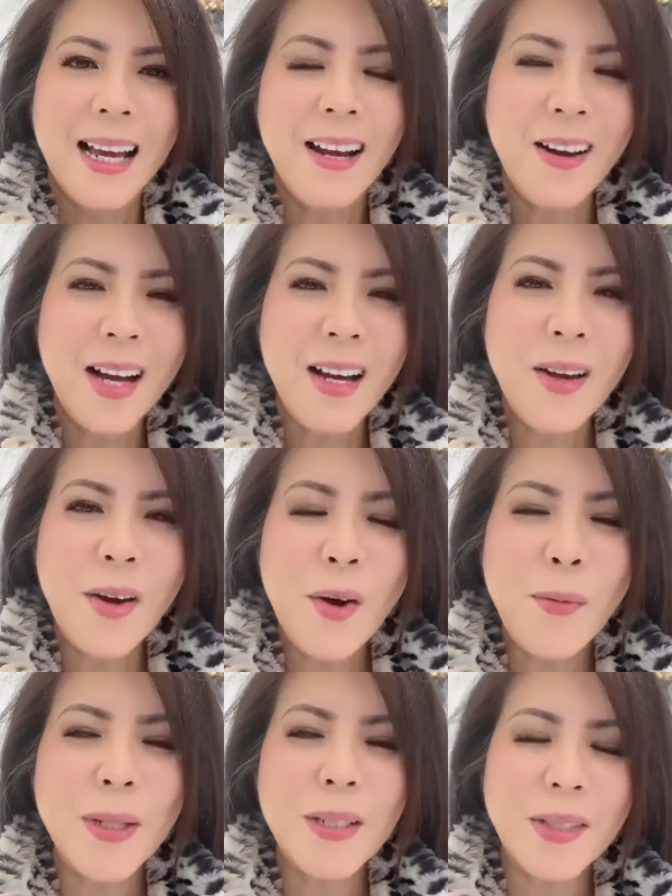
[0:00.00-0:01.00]
Hello
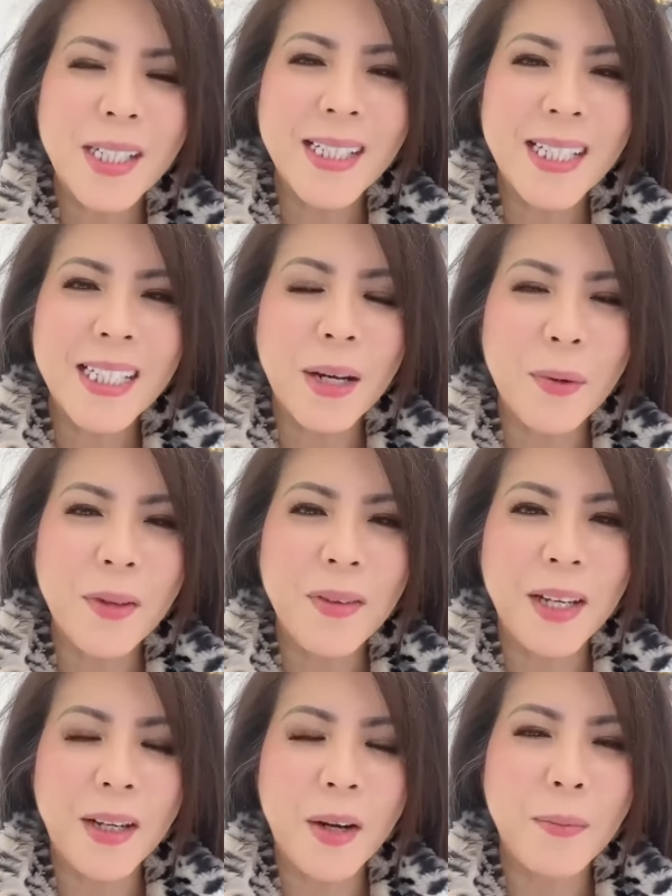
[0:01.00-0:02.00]
hello, mình chào xin kính chào quý
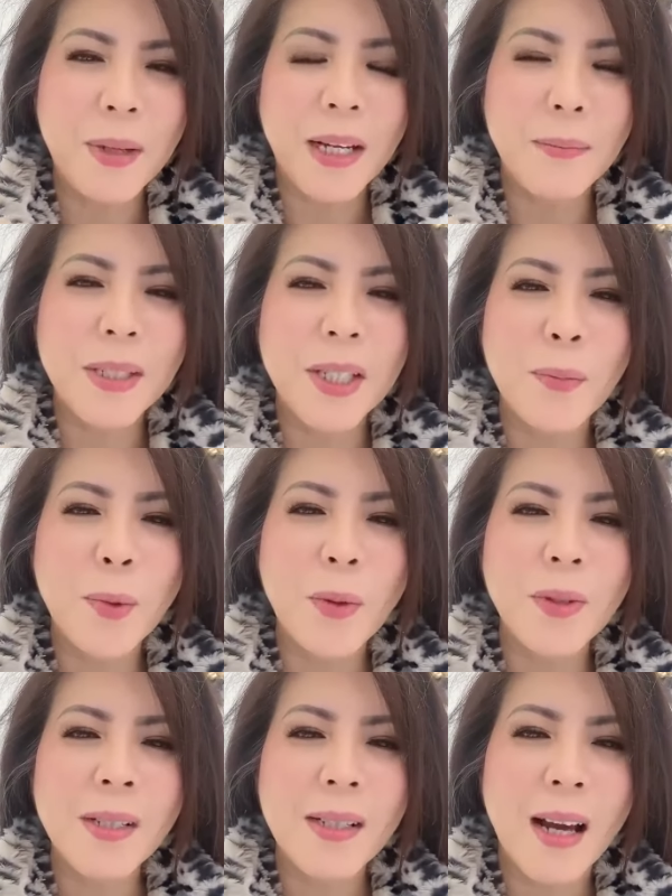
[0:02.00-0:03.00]
vị. Hôm nay mình chào
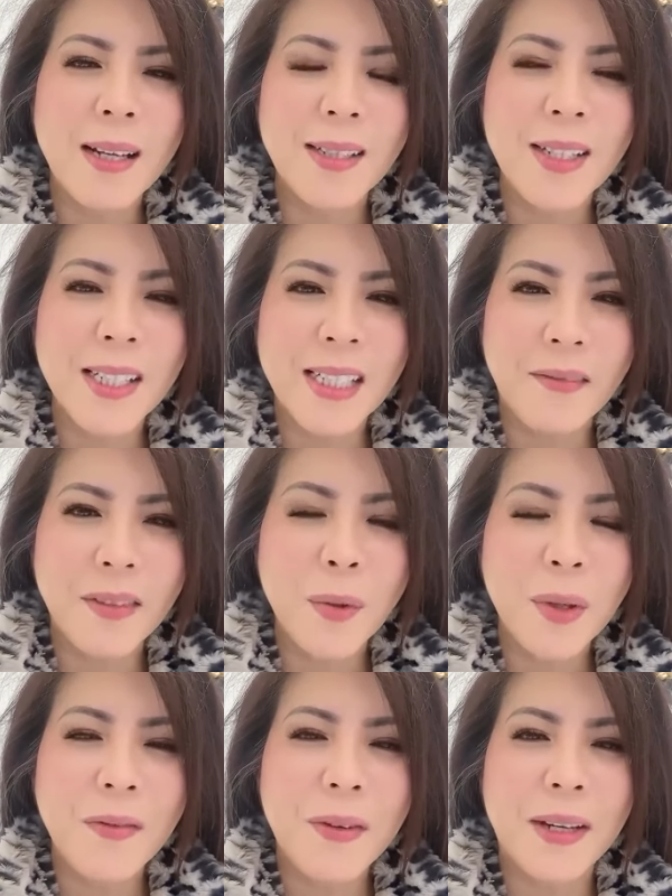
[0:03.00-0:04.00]
muốn à, chia sẻ với
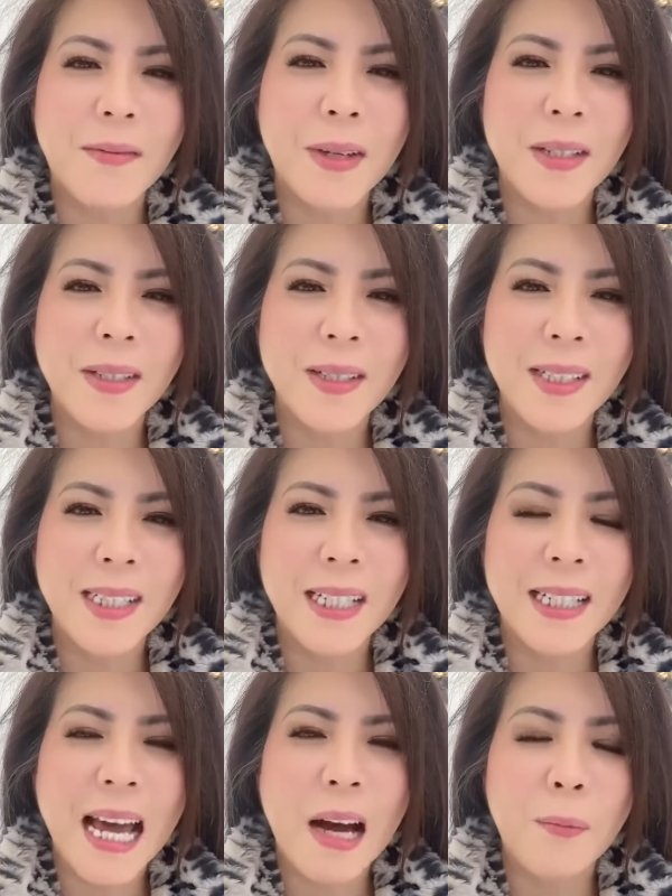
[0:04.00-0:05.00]
quý vị về chương
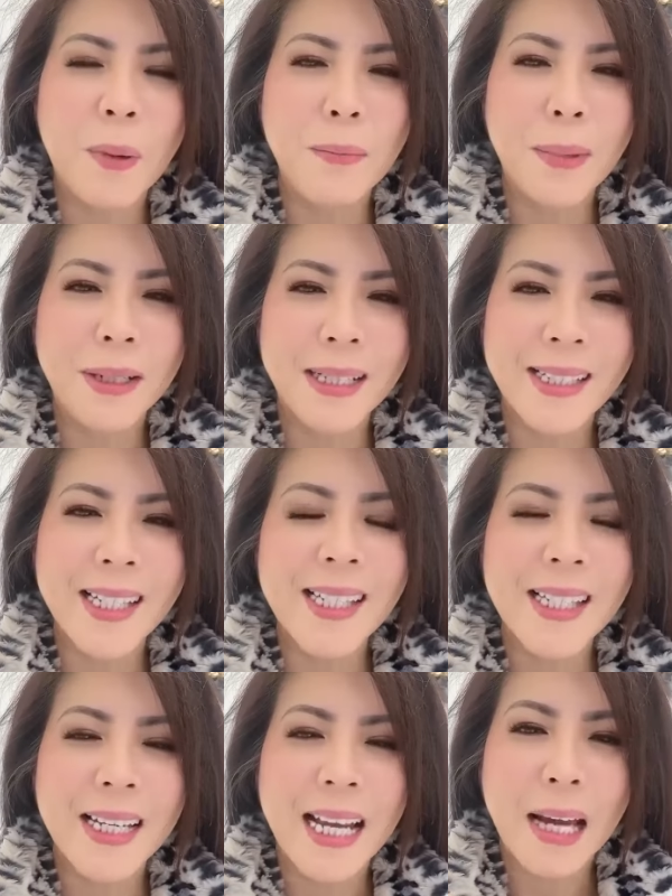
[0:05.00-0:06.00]
trình Down Payment
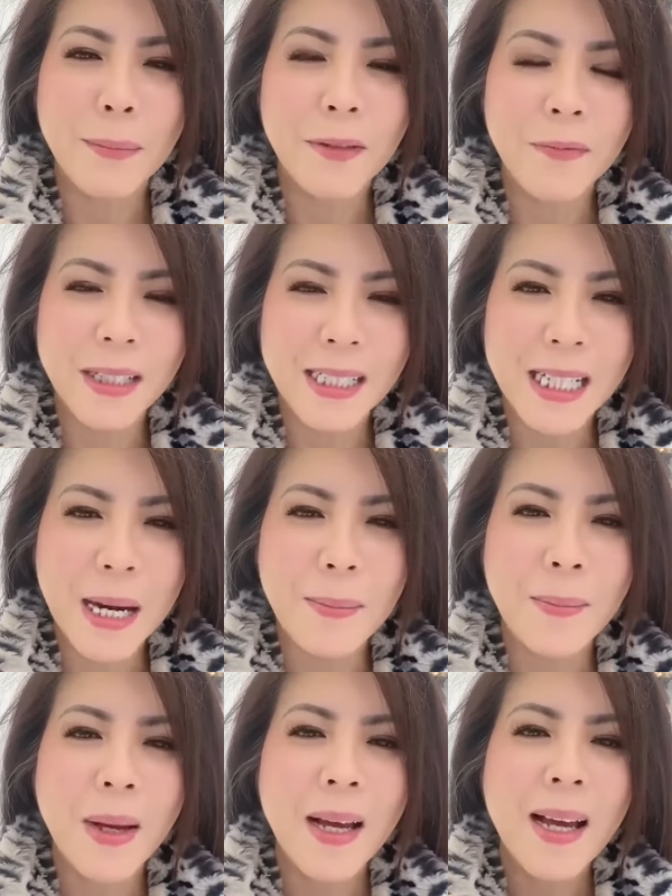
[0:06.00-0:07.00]
Assistance 20%
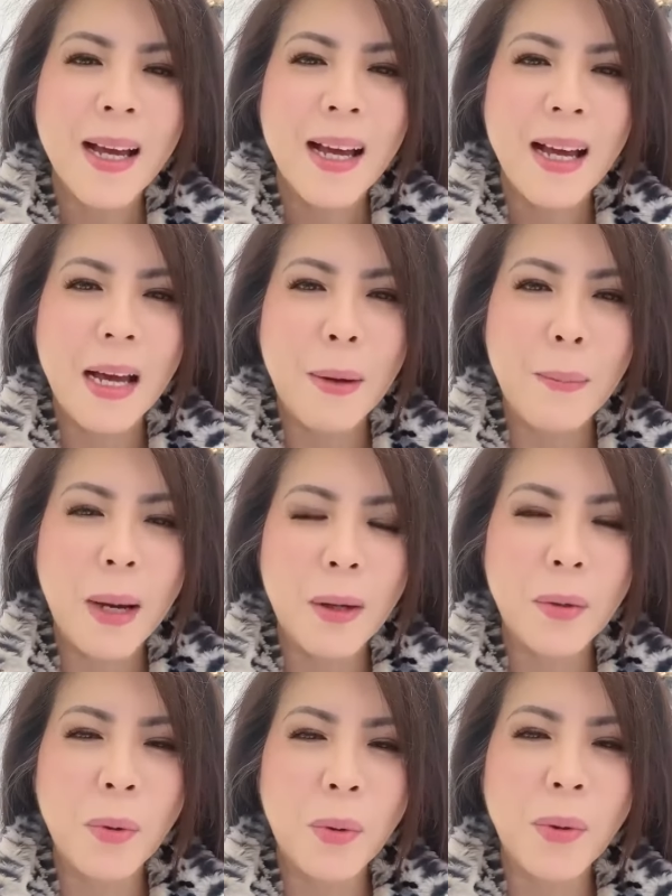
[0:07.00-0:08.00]
à, mà
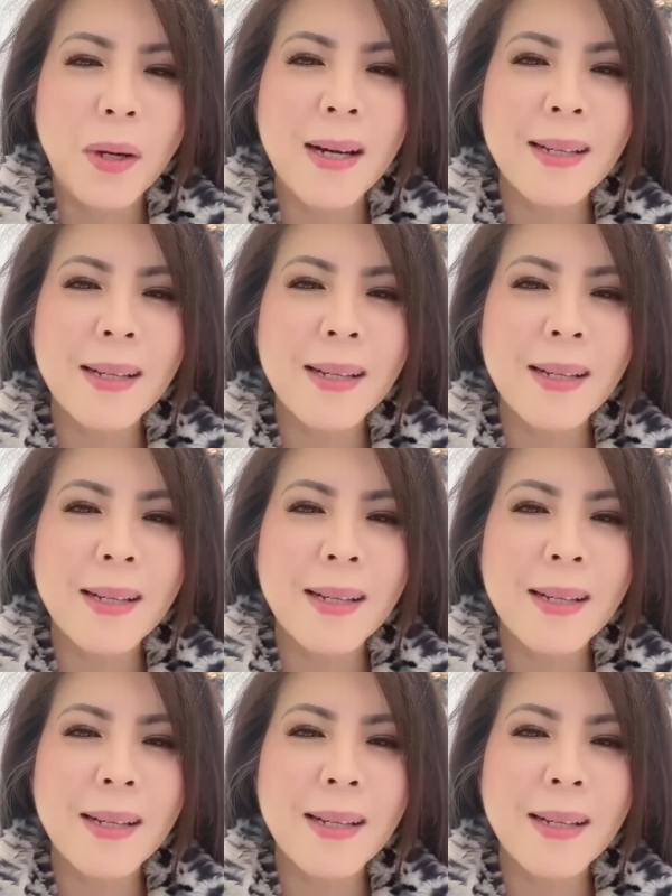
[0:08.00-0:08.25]
của